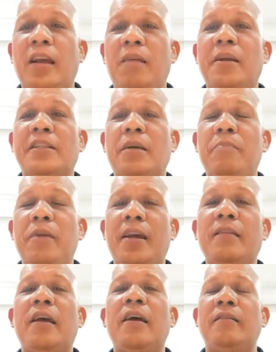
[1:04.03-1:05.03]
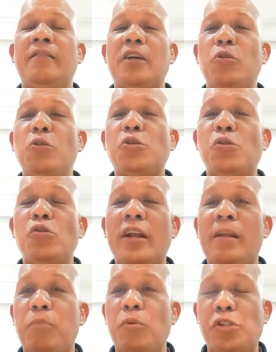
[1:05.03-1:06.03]
Ibig sabihin,
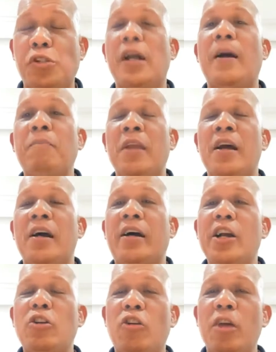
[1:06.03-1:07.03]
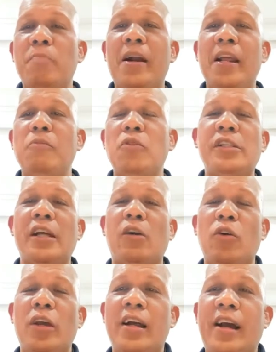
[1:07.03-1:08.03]
nasolusyonan na po siya. Ngayon kung ibalik mo siya,
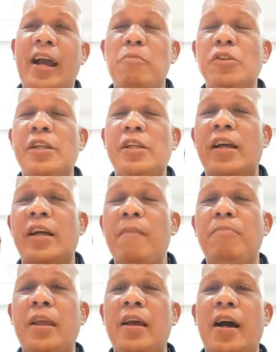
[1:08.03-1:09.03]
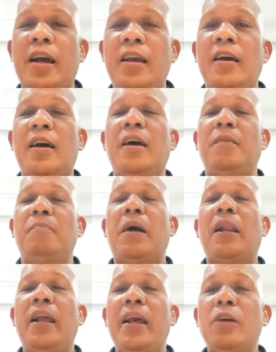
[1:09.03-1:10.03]
kung ilagay mo siya sa MTI,
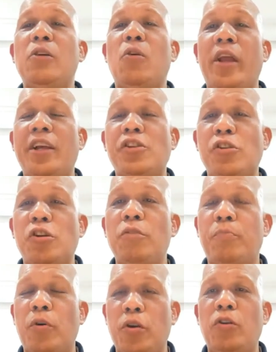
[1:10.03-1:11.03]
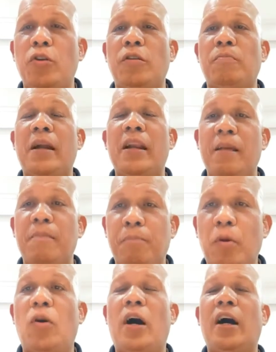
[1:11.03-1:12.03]
maling correction po yon. Mali
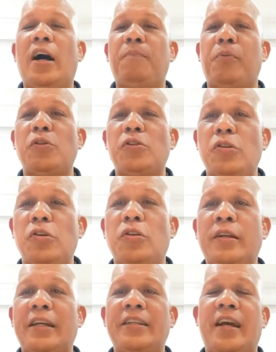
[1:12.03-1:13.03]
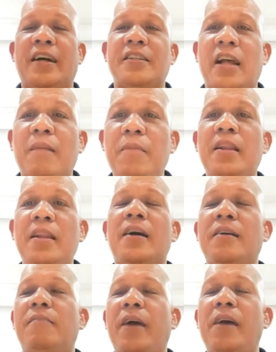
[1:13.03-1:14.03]
po ang approach yon. Kasi ang sabi
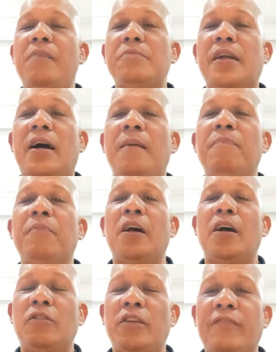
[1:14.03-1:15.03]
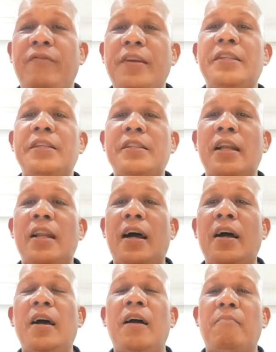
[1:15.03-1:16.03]
ng EMSA, nung nag-visit sila,
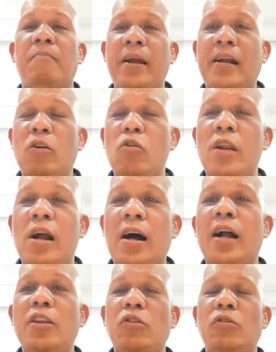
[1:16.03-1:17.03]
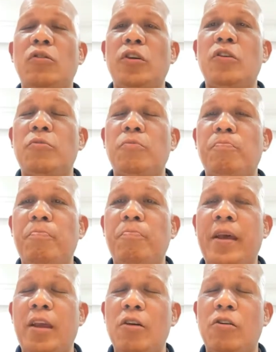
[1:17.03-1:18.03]
may kakulangan yung, yung,
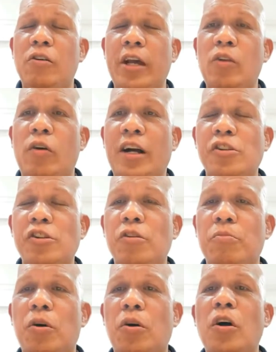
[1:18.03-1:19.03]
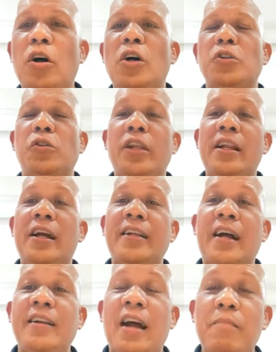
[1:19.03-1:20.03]
yung edukasyon mo. So
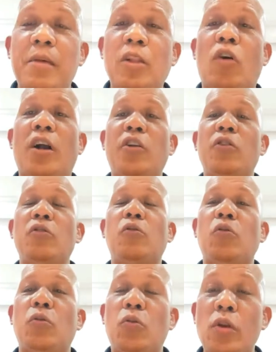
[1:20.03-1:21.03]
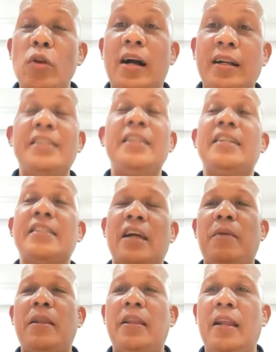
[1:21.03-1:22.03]
dinagdag namin kung ano yung kulang na
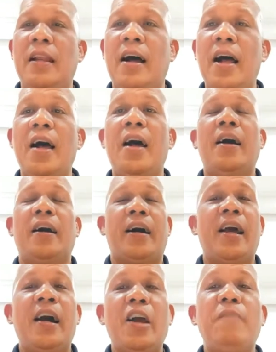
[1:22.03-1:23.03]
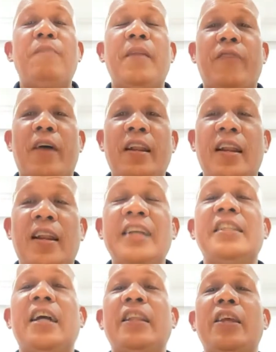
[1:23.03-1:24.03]
sinasabi nila. Kaya ngayon,
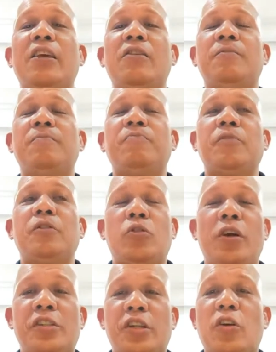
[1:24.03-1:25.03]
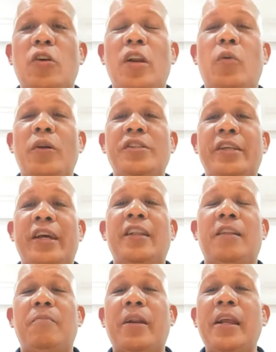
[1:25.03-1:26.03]
pinafinalize natin yung joint circular with Chet
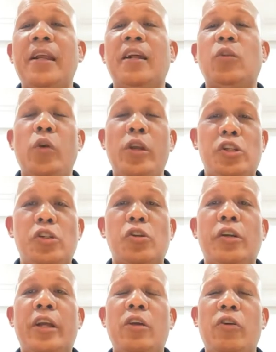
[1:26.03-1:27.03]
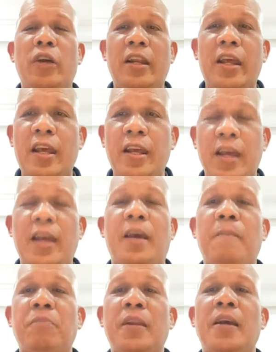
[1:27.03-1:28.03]
and Marina to ensure na yung hinihingi
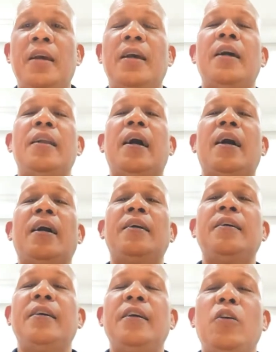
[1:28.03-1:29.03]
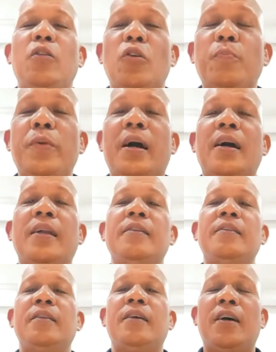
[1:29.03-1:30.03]
ng
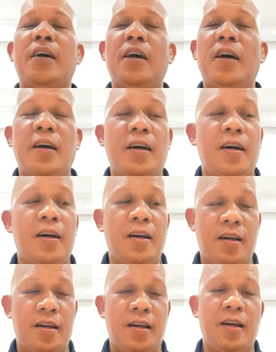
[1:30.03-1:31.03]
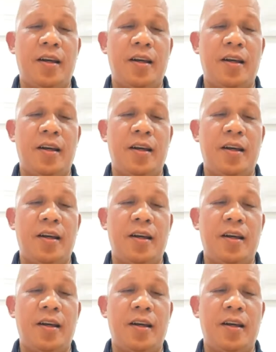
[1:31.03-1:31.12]
European uh,